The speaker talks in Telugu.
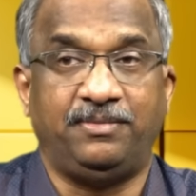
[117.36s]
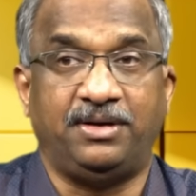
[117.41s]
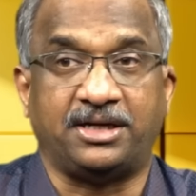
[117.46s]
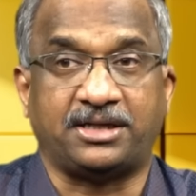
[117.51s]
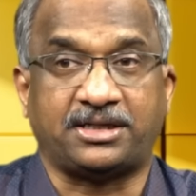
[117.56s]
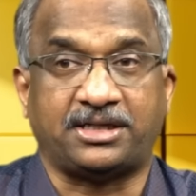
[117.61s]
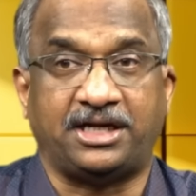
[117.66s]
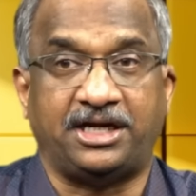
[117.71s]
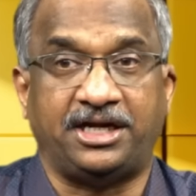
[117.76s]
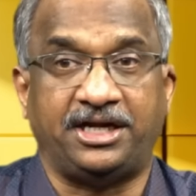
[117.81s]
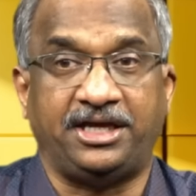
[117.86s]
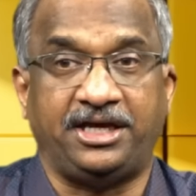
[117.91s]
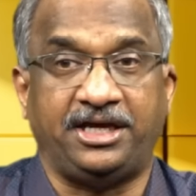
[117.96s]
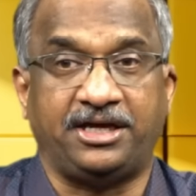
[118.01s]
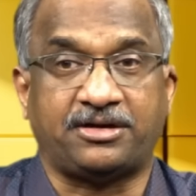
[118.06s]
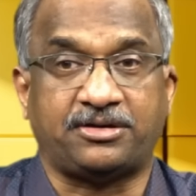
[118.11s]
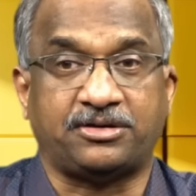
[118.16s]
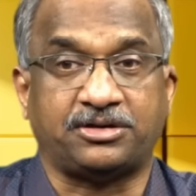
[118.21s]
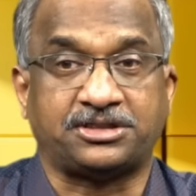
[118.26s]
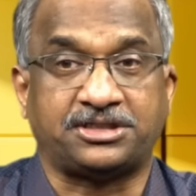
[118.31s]
మాట్లాడి
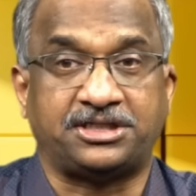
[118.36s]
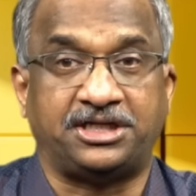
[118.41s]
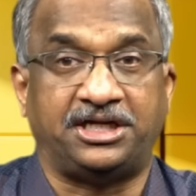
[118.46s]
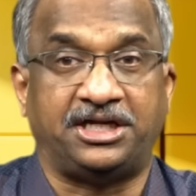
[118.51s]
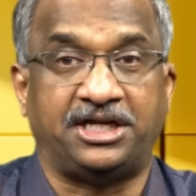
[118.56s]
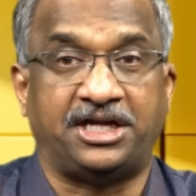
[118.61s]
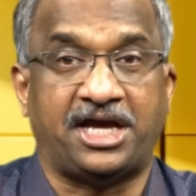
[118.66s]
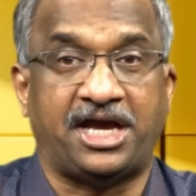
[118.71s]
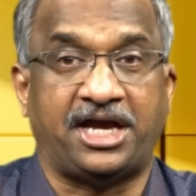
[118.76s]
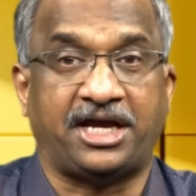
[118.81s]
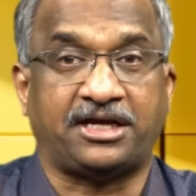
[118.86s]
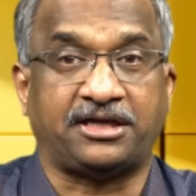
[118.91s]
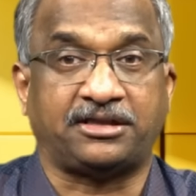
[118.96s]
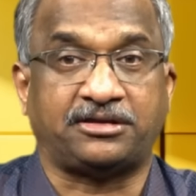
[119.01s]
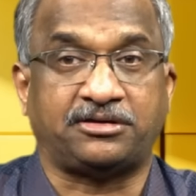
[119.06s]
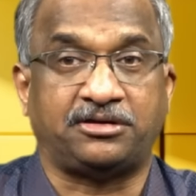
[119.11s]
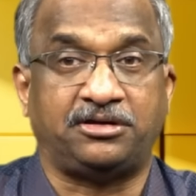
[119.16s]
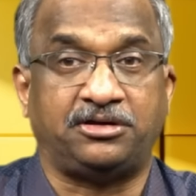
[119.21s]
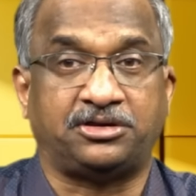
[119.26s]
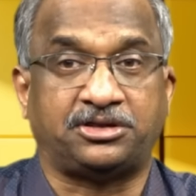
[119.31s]
కృష్ణన్న
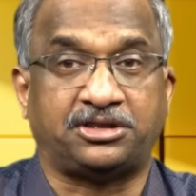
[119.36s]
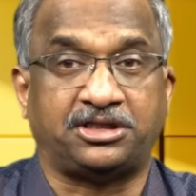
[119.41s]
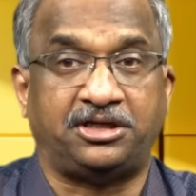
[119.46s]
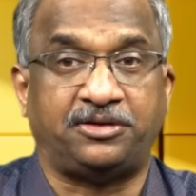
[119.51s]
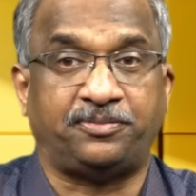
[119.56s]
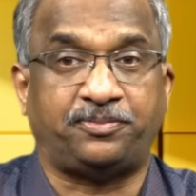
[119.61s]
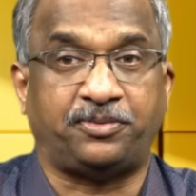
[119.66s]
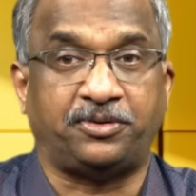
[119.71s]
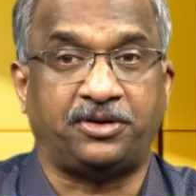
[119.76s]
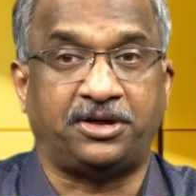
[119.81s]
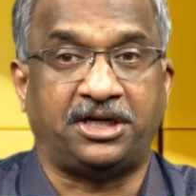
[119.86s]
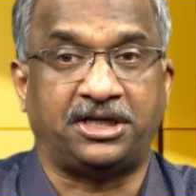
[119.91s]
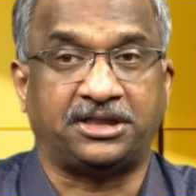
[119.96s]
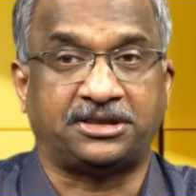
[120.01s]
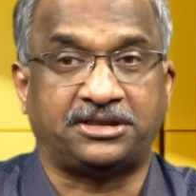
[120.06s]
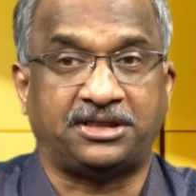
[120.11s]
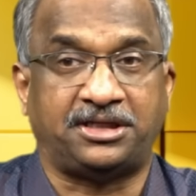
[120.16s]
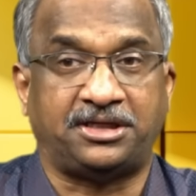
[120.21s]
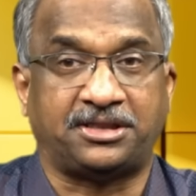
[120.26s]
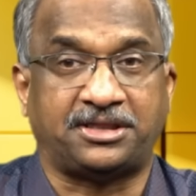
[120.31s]
నాయకత్వంలో తాను
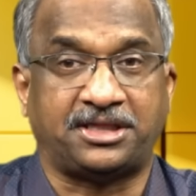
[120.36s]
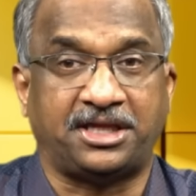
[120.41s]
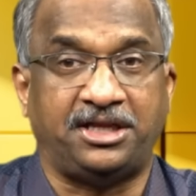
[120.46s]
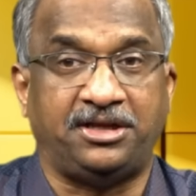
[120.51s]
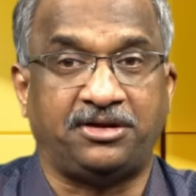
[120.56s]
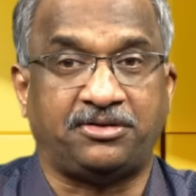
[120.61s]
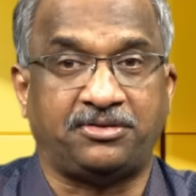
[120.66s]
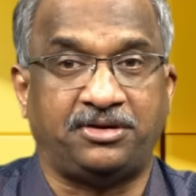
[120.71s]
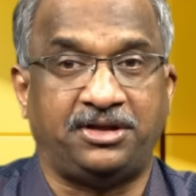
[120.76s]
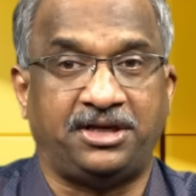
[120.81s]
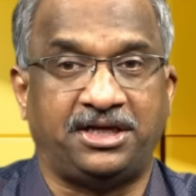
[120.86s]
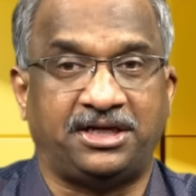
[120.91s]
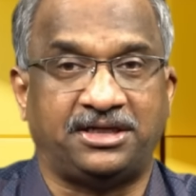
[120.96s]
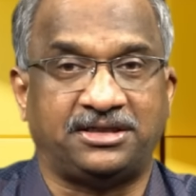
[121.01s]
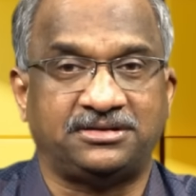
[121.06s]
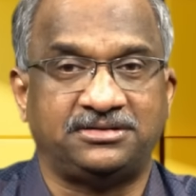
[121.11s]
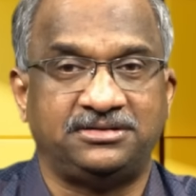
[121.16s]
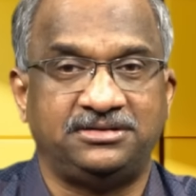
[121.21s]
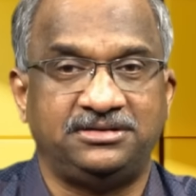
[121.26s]
పోరాడుతాను సైనికునిగా